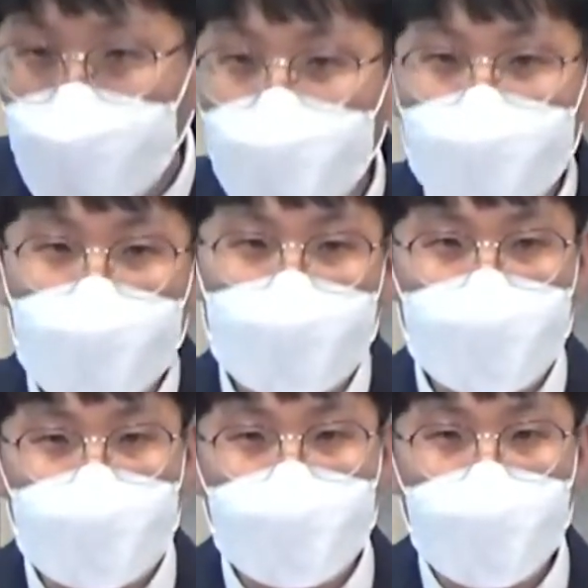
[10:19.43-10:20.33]
가운데
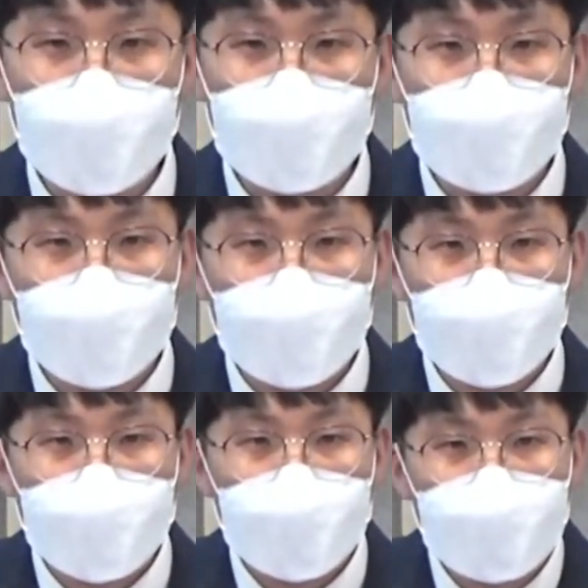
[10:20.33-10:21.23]
있었지만
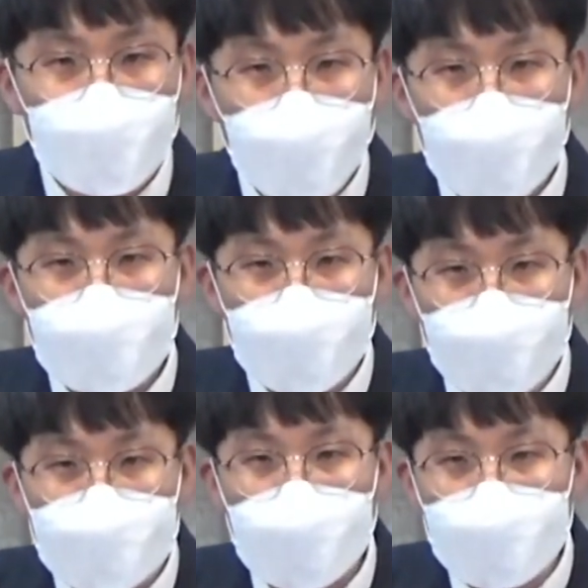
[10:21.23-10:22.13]
그 소망이
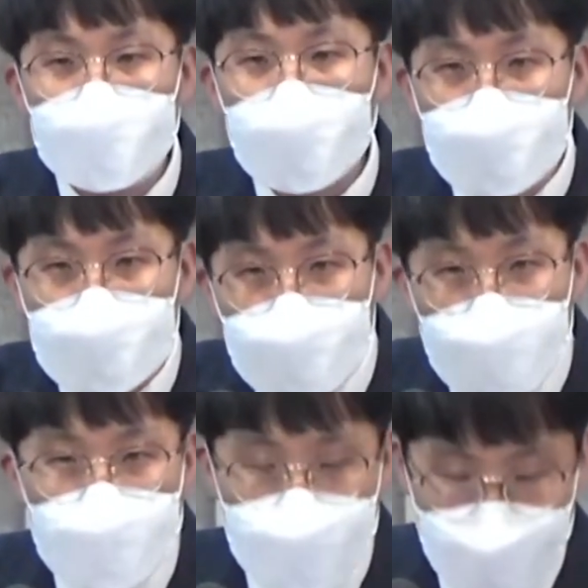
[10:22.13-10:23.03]
점차점차
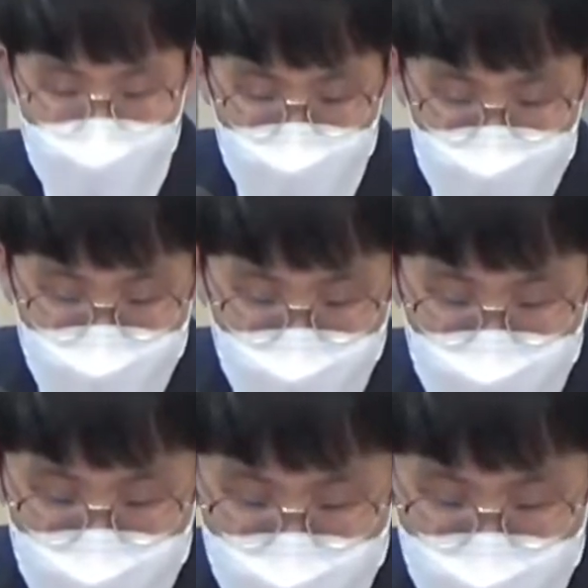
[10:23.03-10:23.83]
시간이 지나면서